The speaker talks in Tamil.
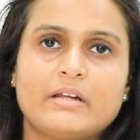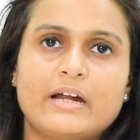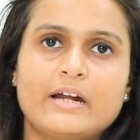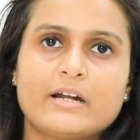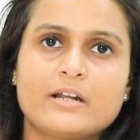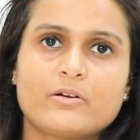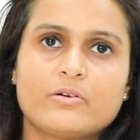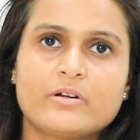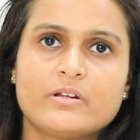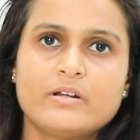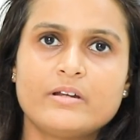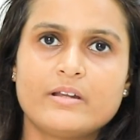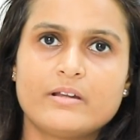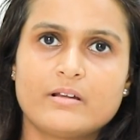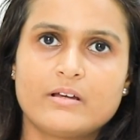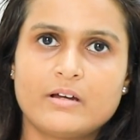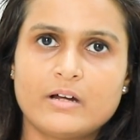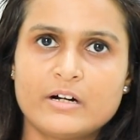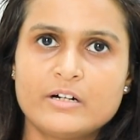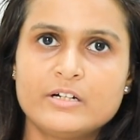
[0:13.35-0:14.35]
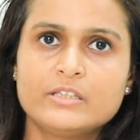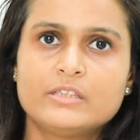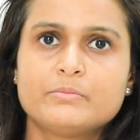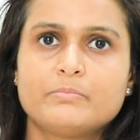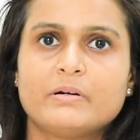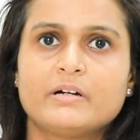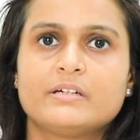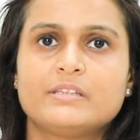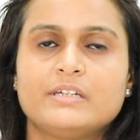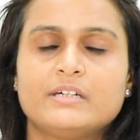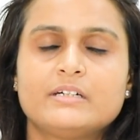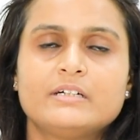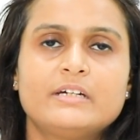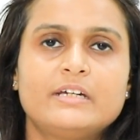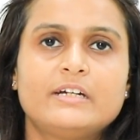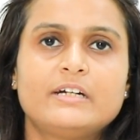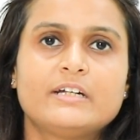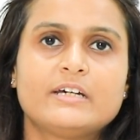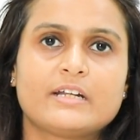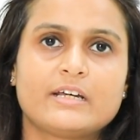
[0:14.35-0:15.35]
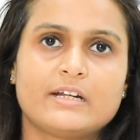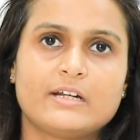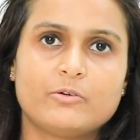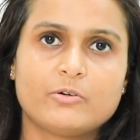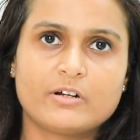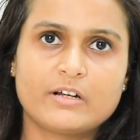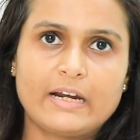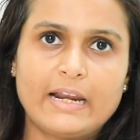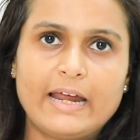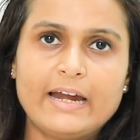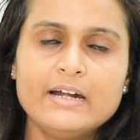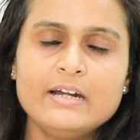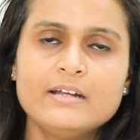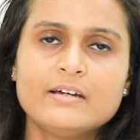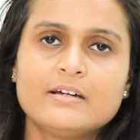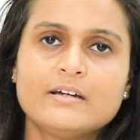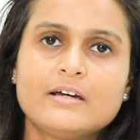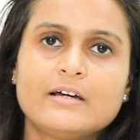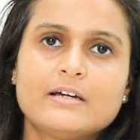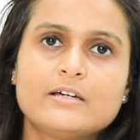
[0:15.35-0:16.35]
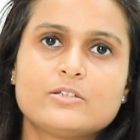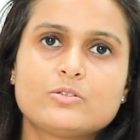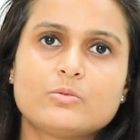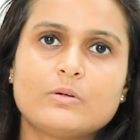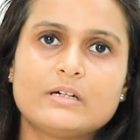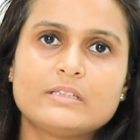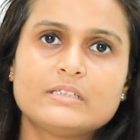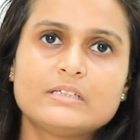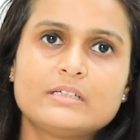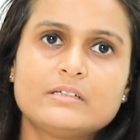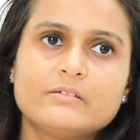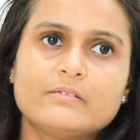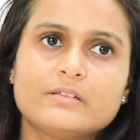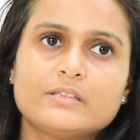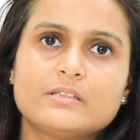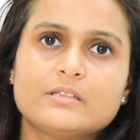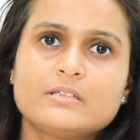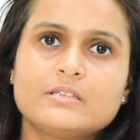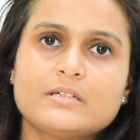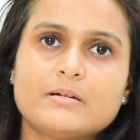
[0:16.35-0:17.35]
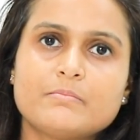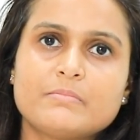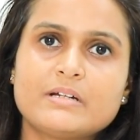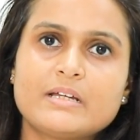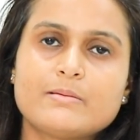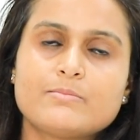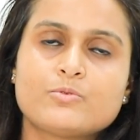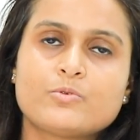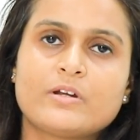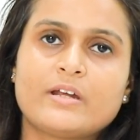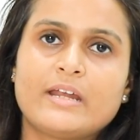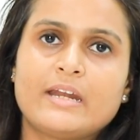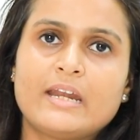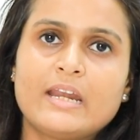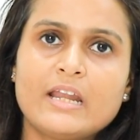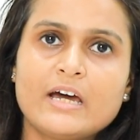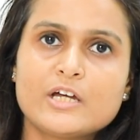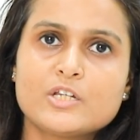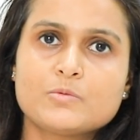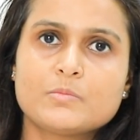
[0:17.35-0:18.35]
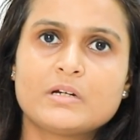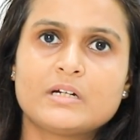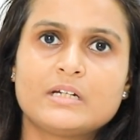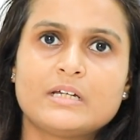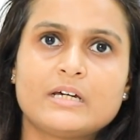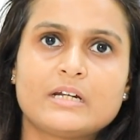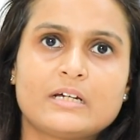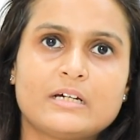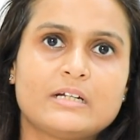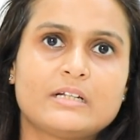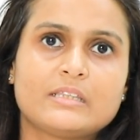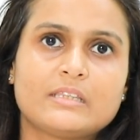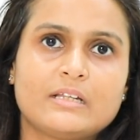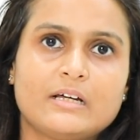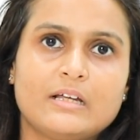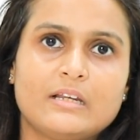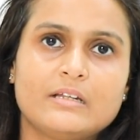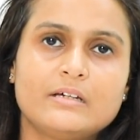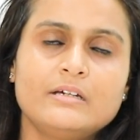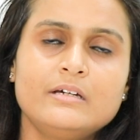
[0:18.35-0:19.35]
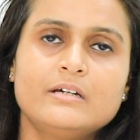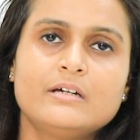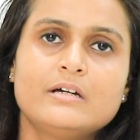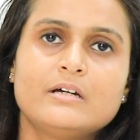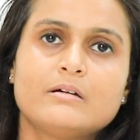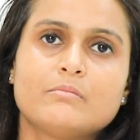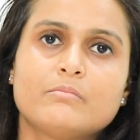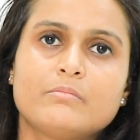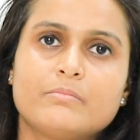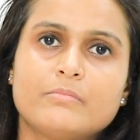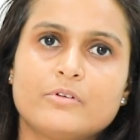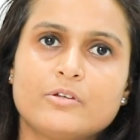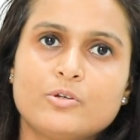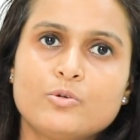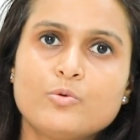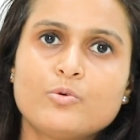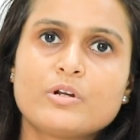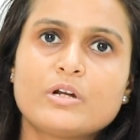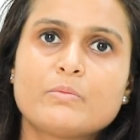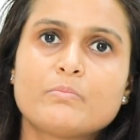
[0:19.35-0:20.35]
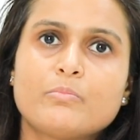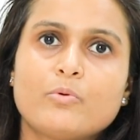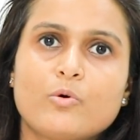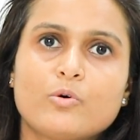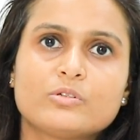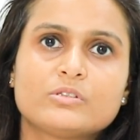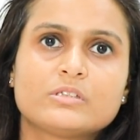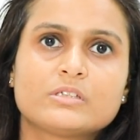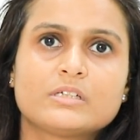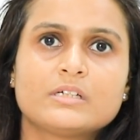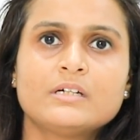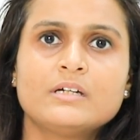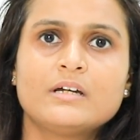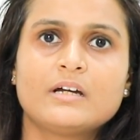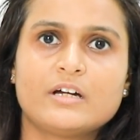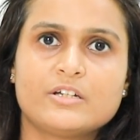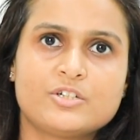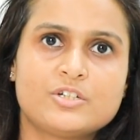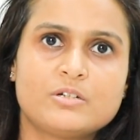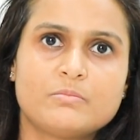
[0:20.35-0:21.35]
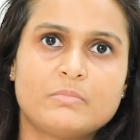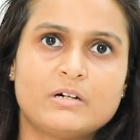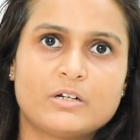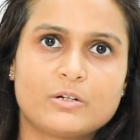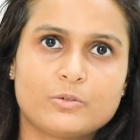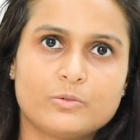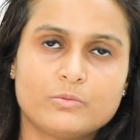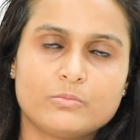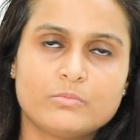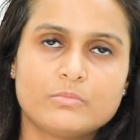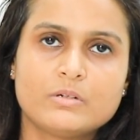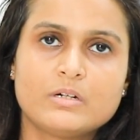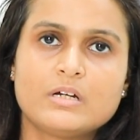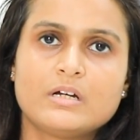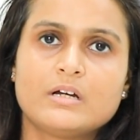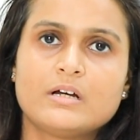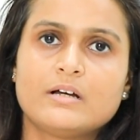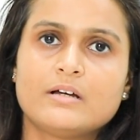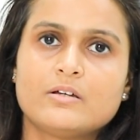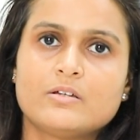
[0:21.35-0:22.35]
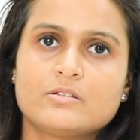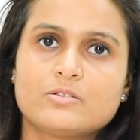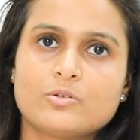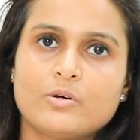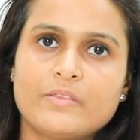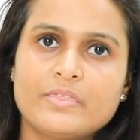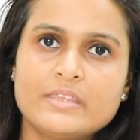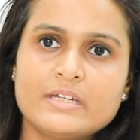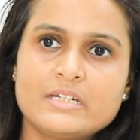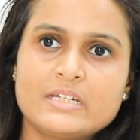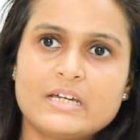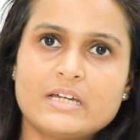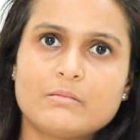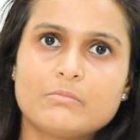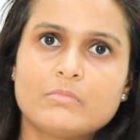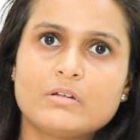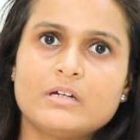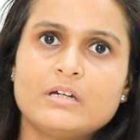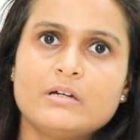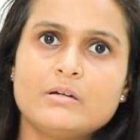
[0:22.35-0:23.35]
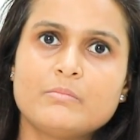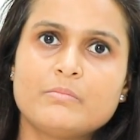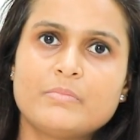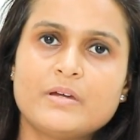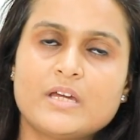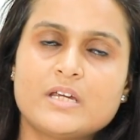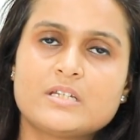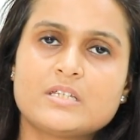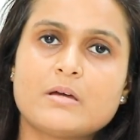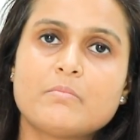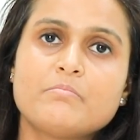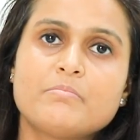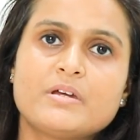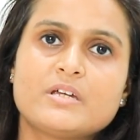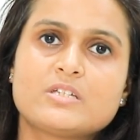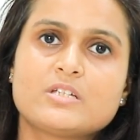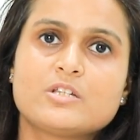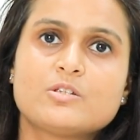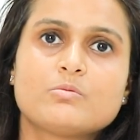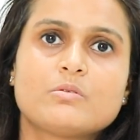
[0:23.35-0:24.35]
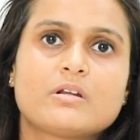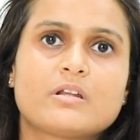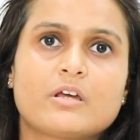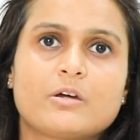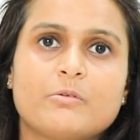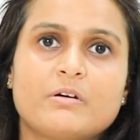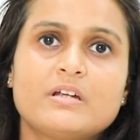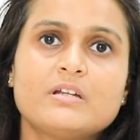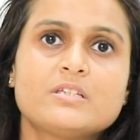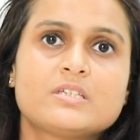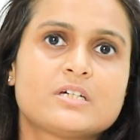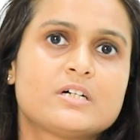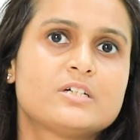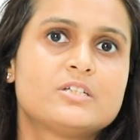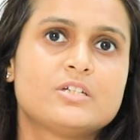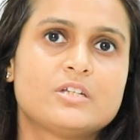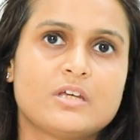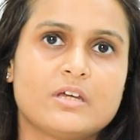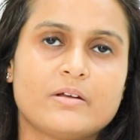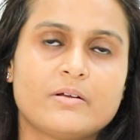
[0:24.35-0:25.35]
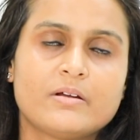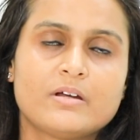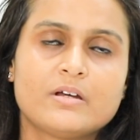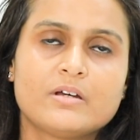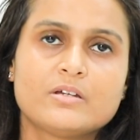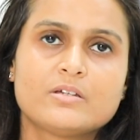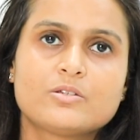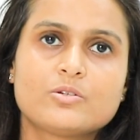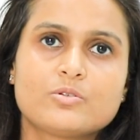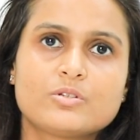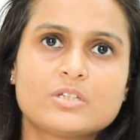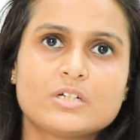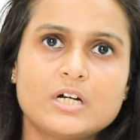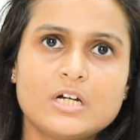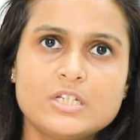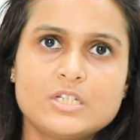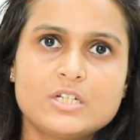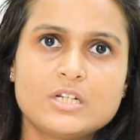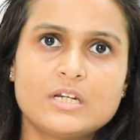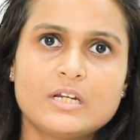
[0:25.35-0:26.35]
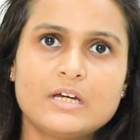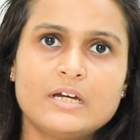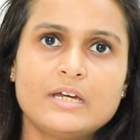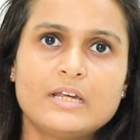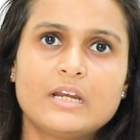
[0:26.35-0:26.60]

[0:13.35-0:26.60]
பிளாடரோட கழுத்து பகுதிக்கு கீழே இருக்கிற ஒரு கிளாண்ட் ஸோ அதுக்கு வந்து சம்டைம்ஸ் ஒரு என்லார்ஜ்மெண்ட்டாக இருக்கிறதுனால யூரின் போகிறதுக்கு கஷ்டமாக இருக்கும் ஸோ அந்த டைமில் பே சம் பேஷண்ட்ஸ் வில் ரிக்வயர் சர்ஜரி ஸோ சர்ஜரினா